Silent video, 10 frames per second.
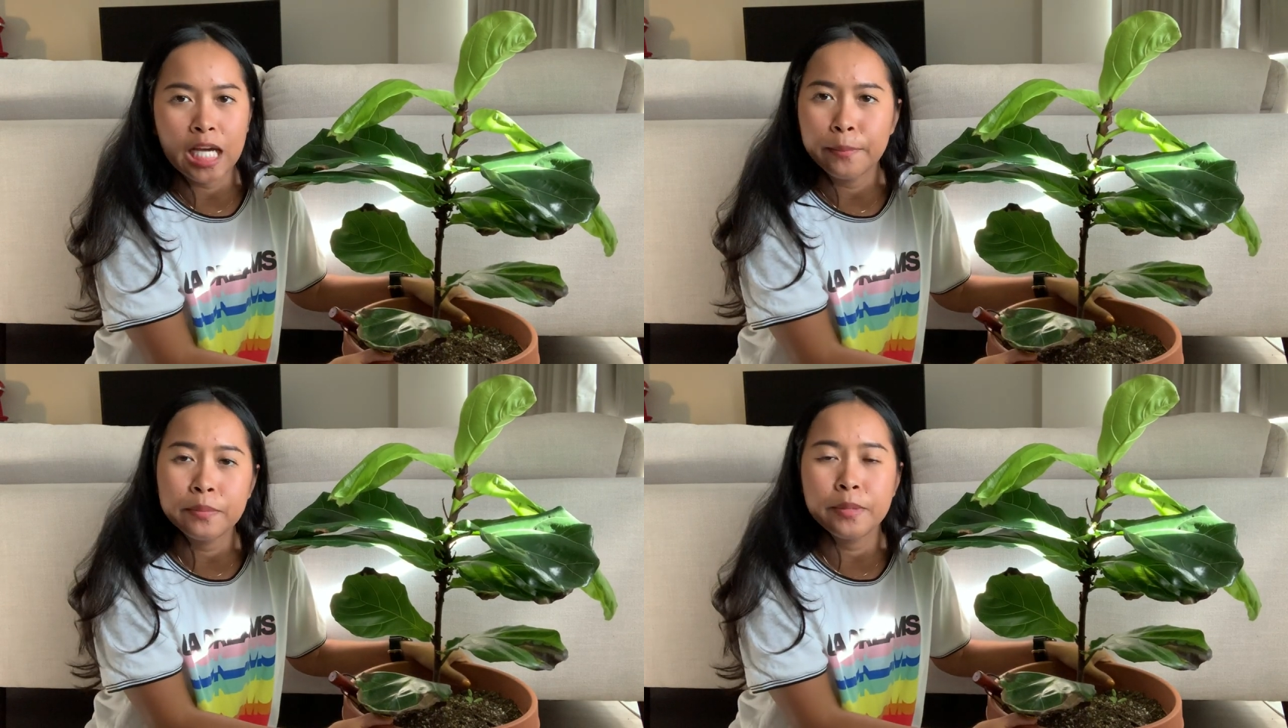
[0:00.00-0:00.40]

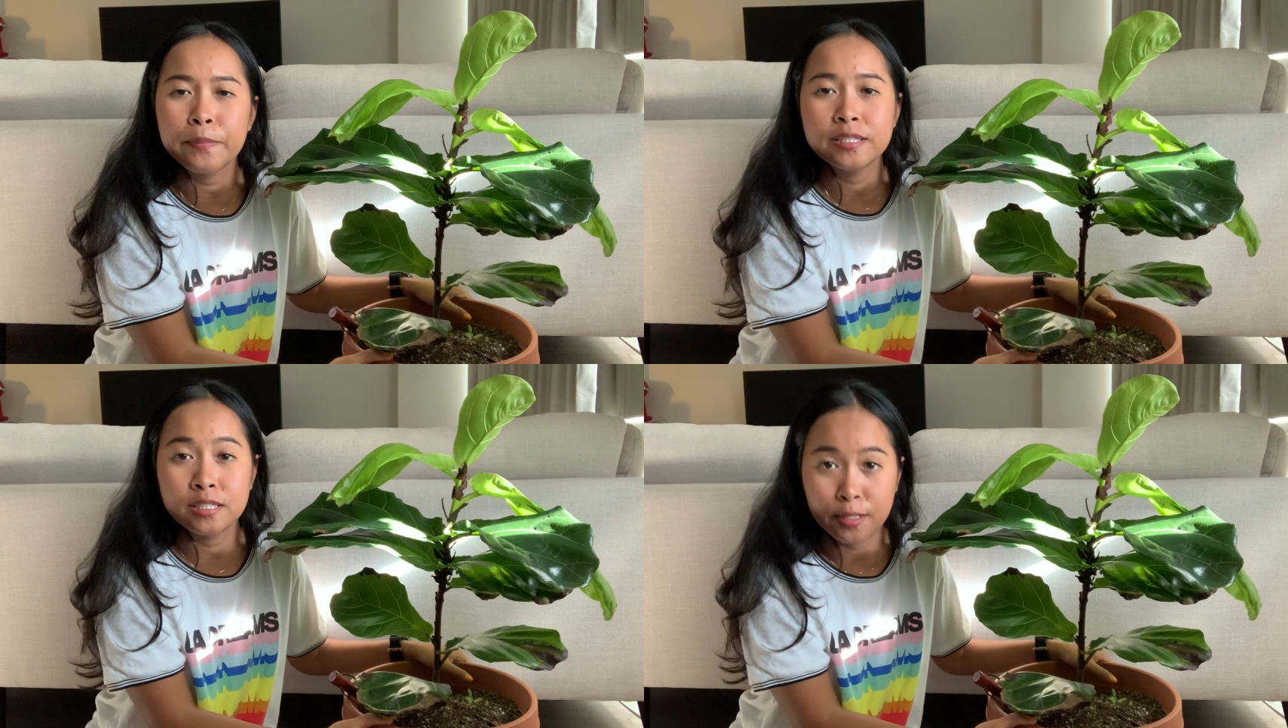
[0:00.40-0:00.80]
ถ้ามันไม่
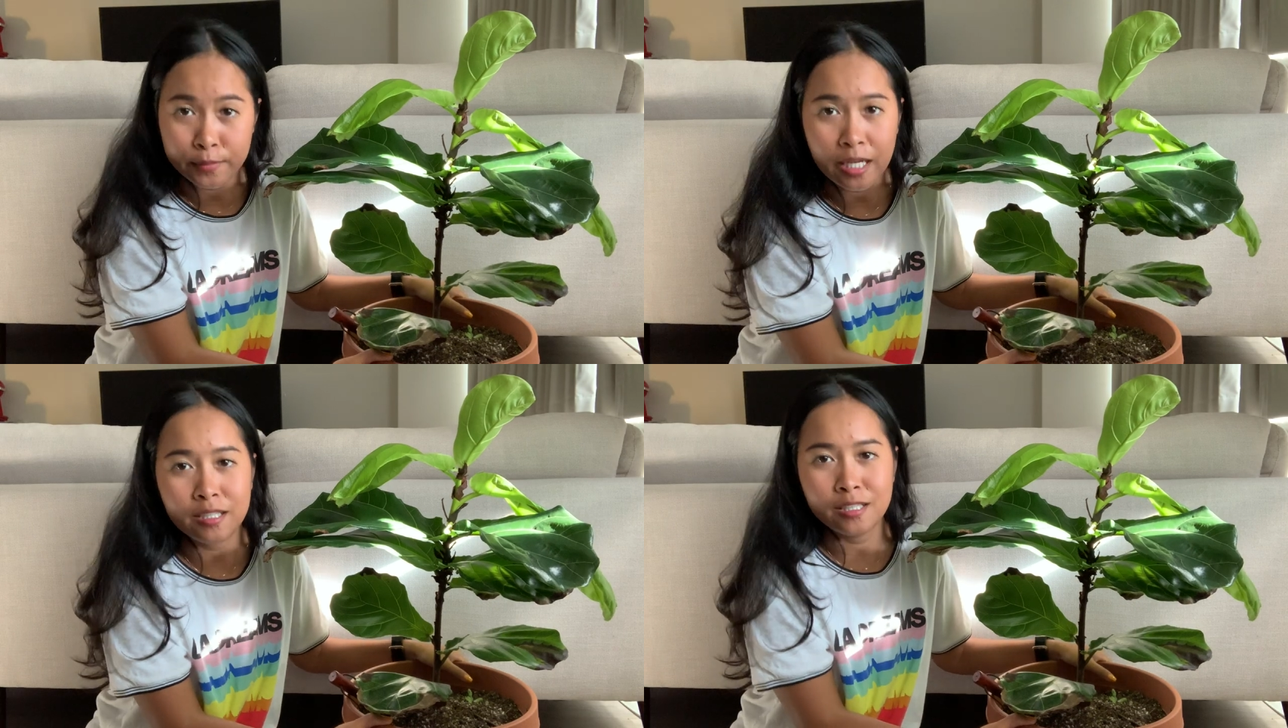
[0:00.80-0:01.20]
เป็นสี
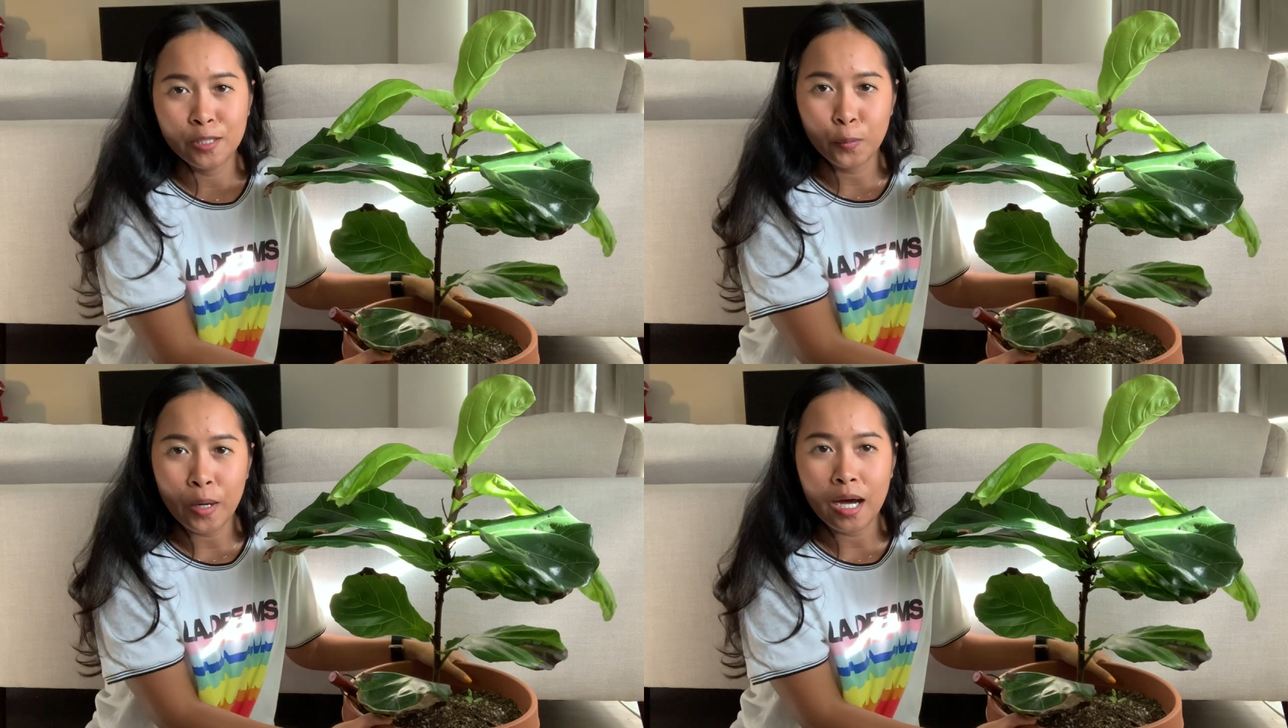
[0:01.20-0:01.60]
น้ำตาลก็
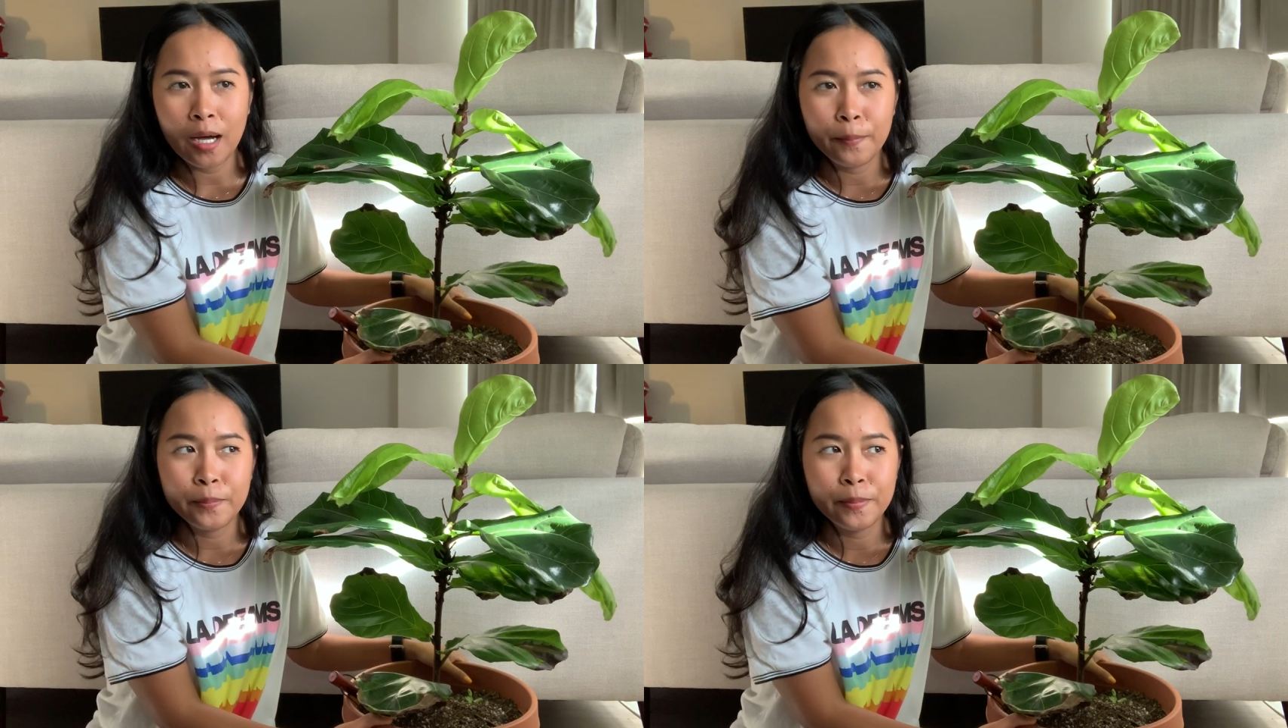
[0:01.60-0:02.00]
ถือว่า
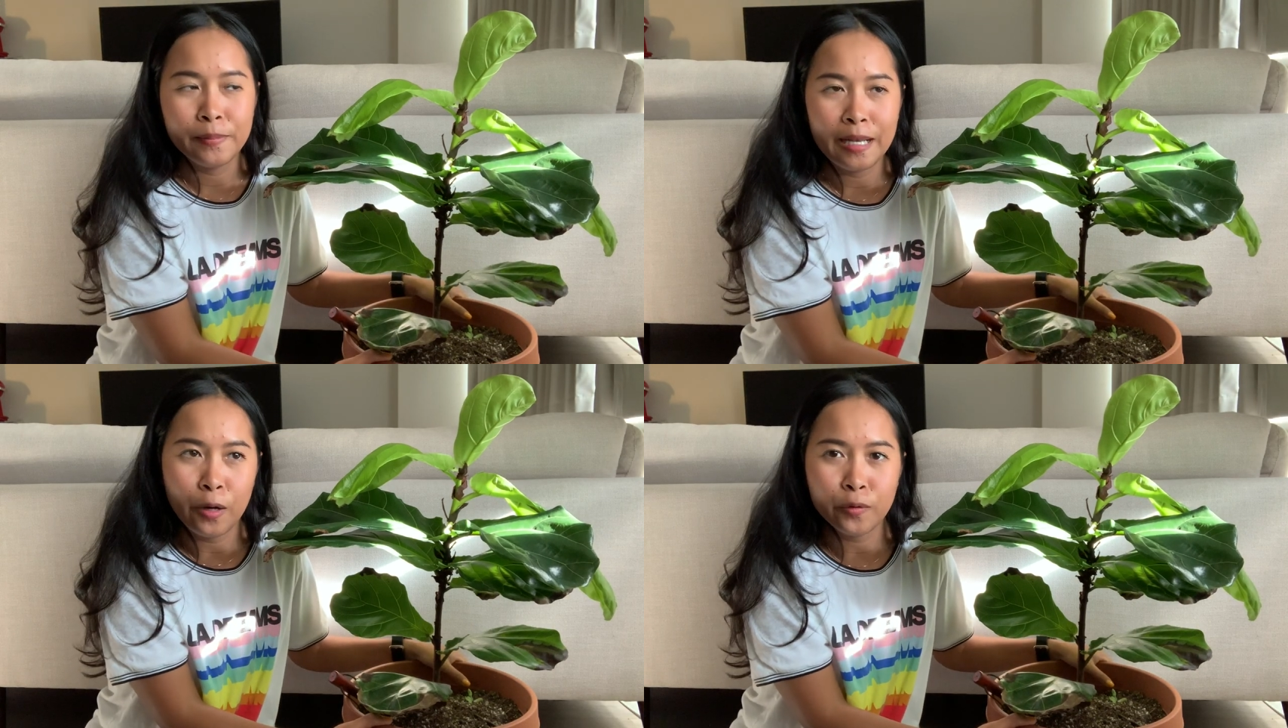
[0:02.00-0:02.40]

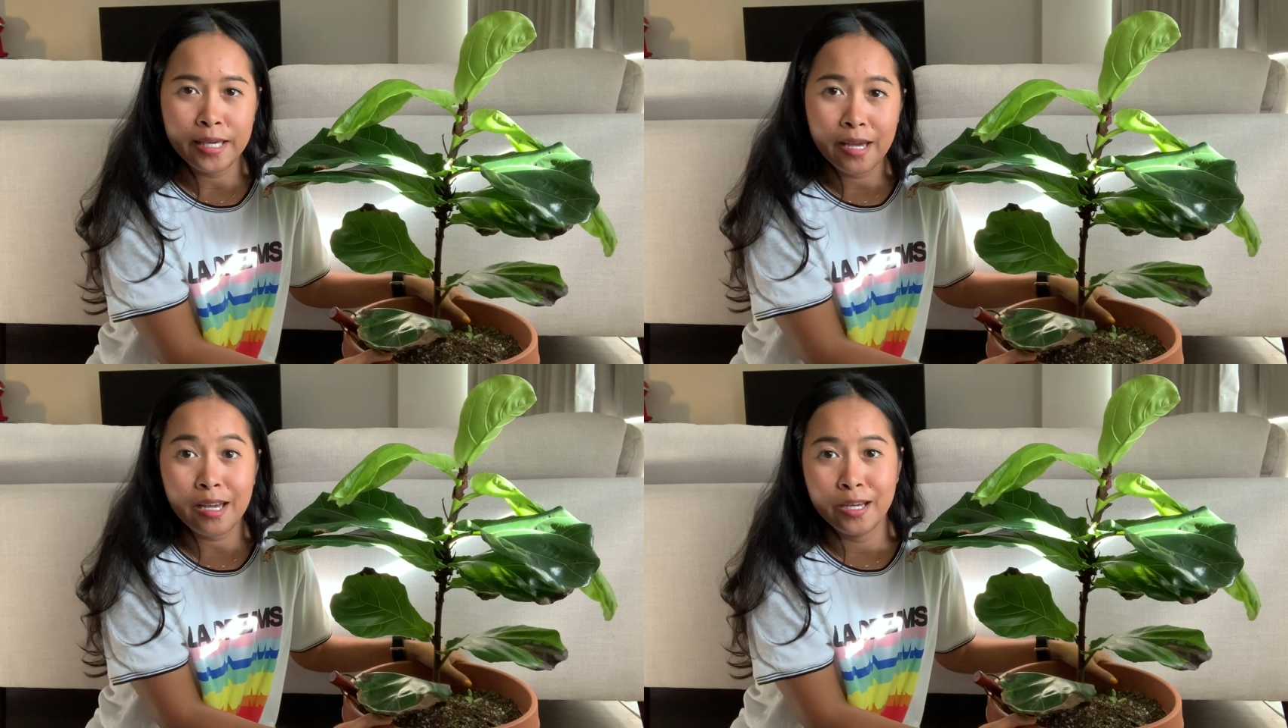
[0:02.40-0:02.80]
เรา
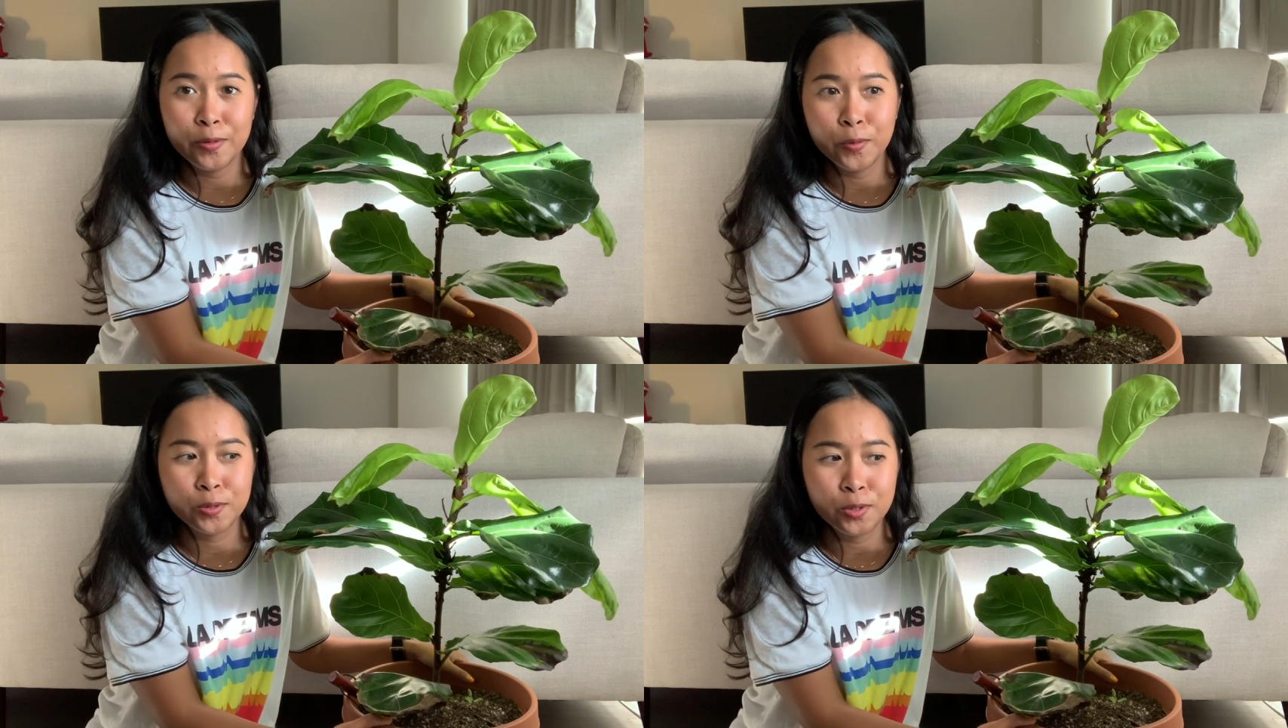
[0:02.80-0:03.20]
แก้ไข
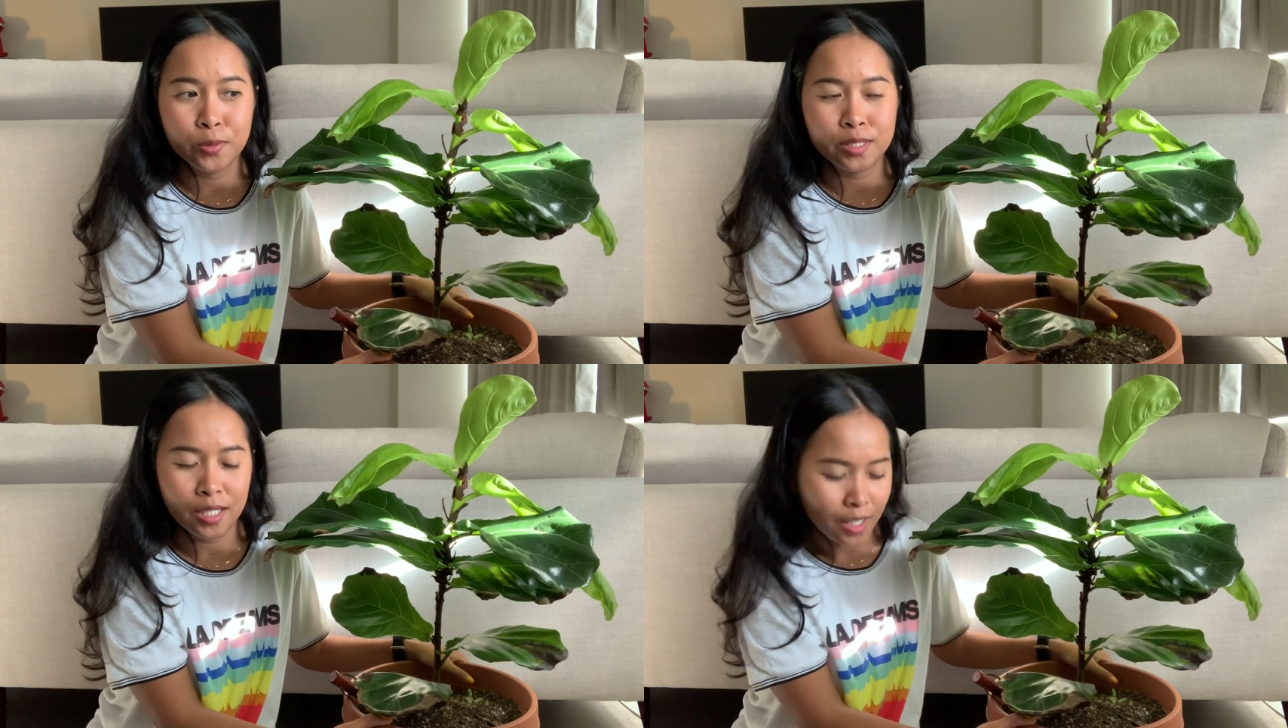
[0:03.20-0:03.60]
ทุกจุด
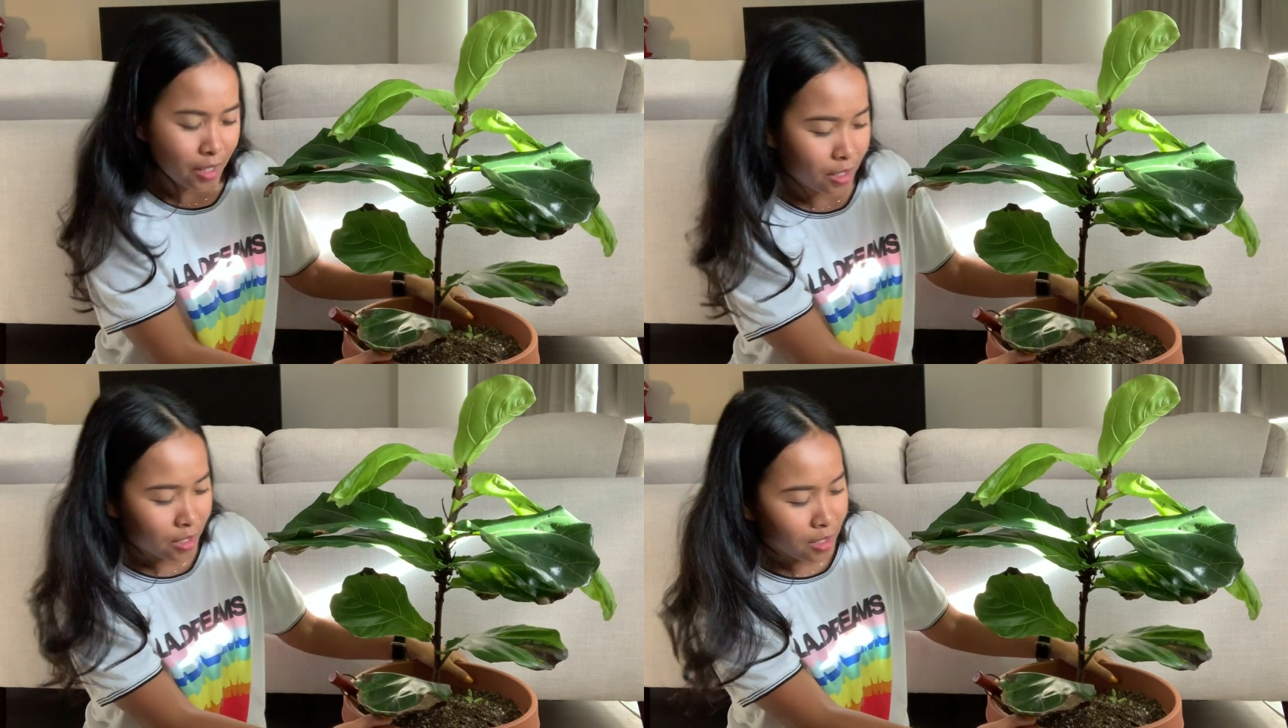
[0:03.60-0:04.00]
นะคะ